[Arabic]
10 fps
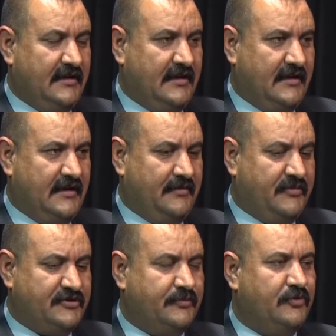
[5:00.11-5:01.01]
آه،
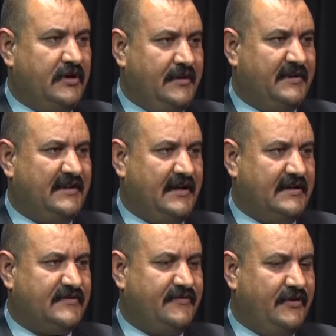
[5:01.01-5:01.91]
مجموع
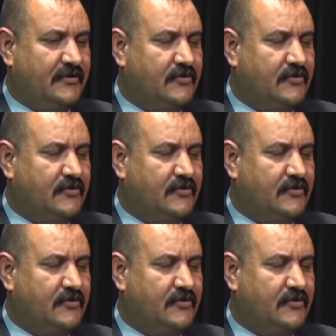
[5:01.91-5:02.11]
المدارس في